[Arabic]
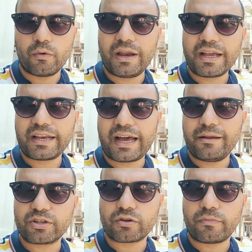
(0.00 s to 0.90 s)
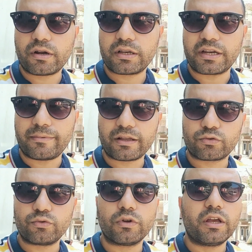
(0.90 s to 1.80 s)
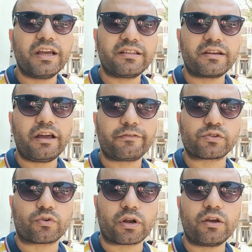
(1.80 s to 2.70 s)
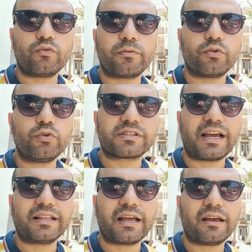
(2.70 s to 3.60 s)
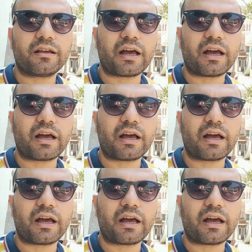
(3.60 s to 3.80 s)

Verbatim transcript: ولكن علي باشا مبارك لنبغته قدر يحفظ القران وبيقول ساعتها